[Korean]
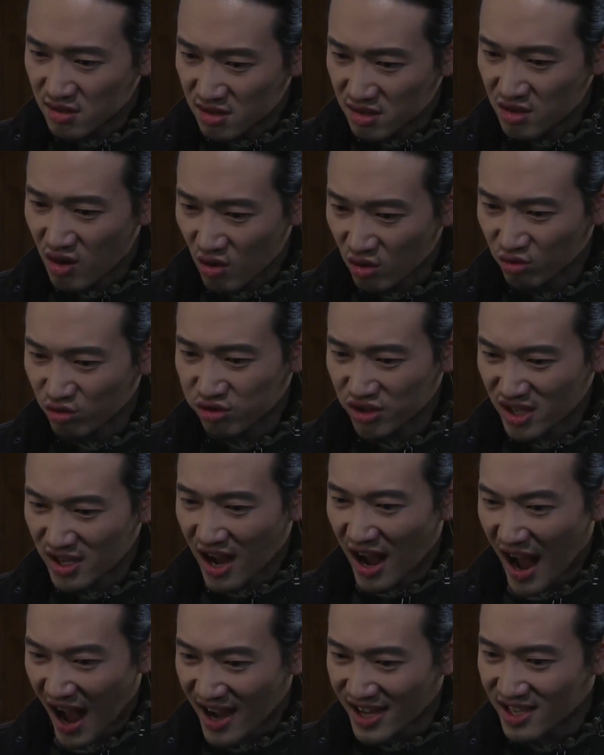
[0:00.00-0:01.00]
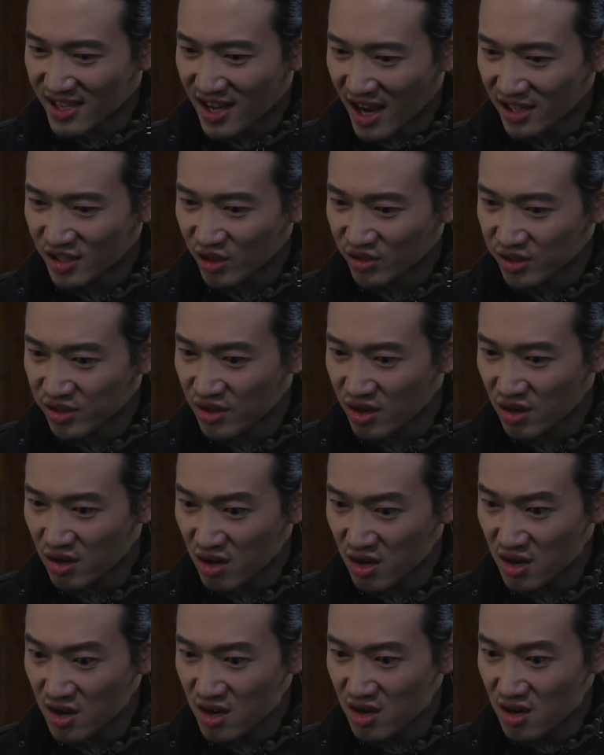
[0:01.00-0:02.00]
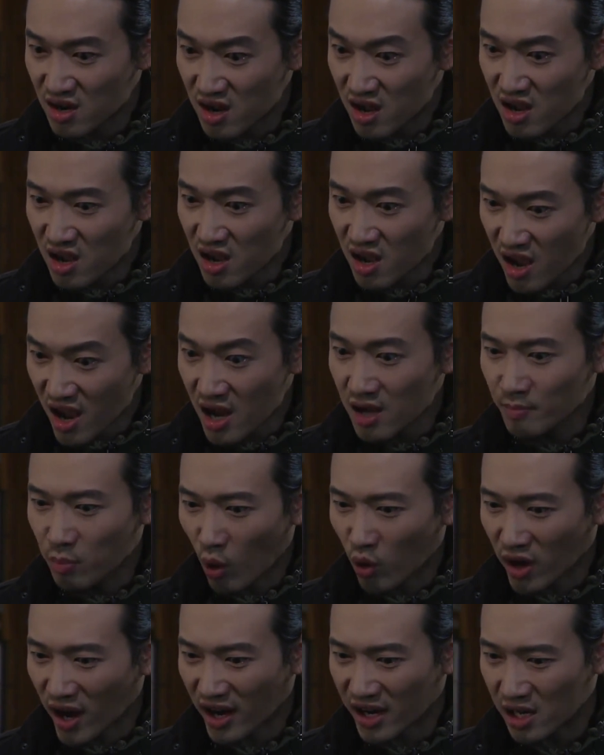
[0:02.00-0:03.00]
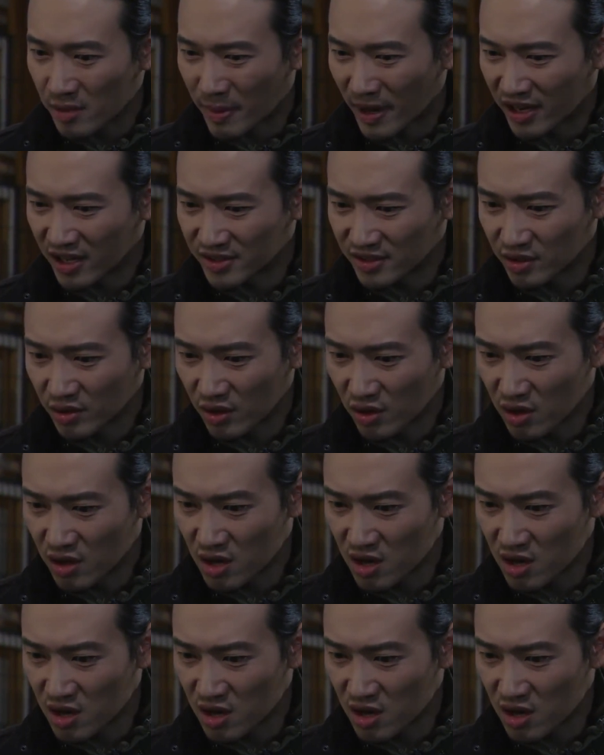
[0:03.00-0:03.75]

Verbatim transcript: 형숙이가 아기 가져서 행복하길 바랬어.